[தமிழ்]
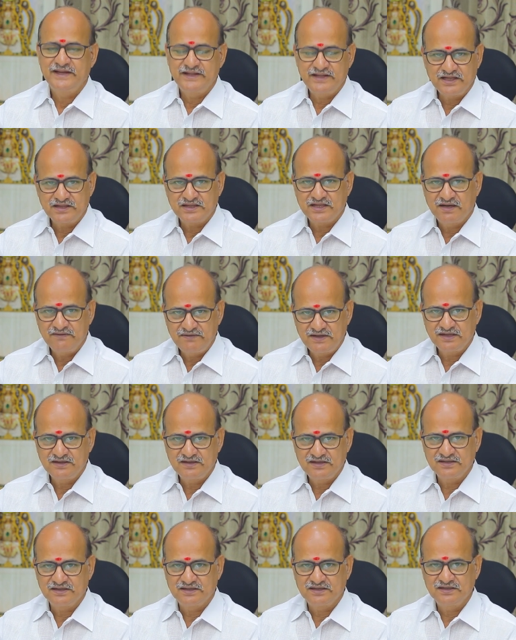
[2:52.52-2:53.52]
இதை
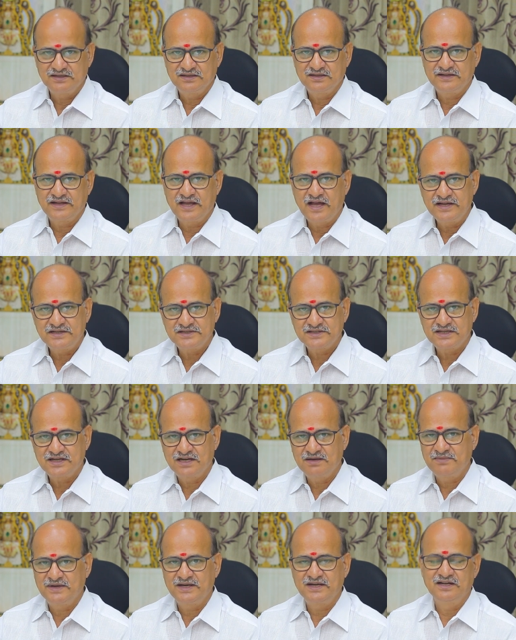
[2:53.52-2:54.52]
தவிர்த்து
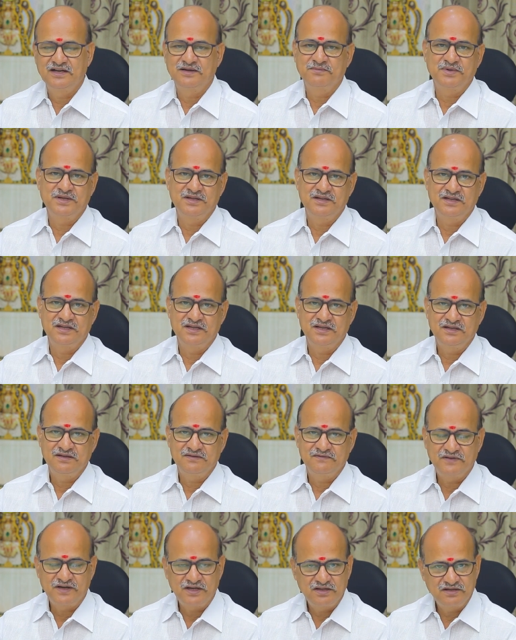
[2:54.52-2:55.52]
ஞாயிற்றுக்கிழமைகள் என்பது
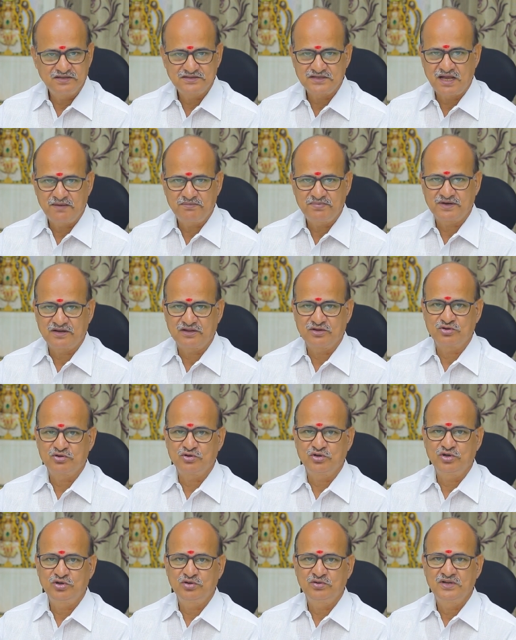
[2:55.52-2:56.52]
விருந்து
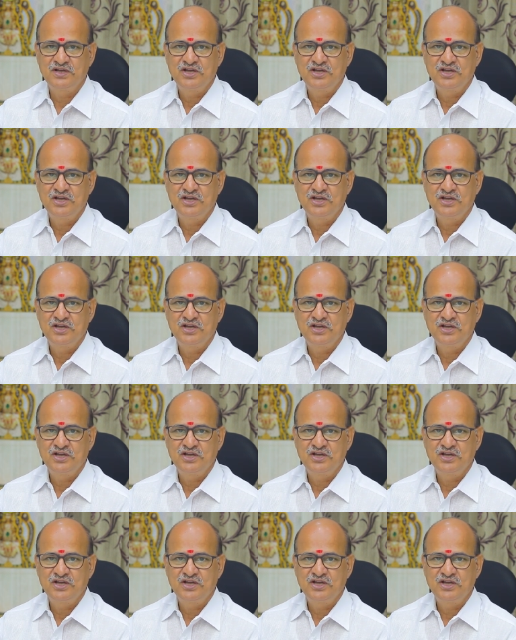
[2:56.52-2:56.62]
சாப்பிட்றதுக்கோ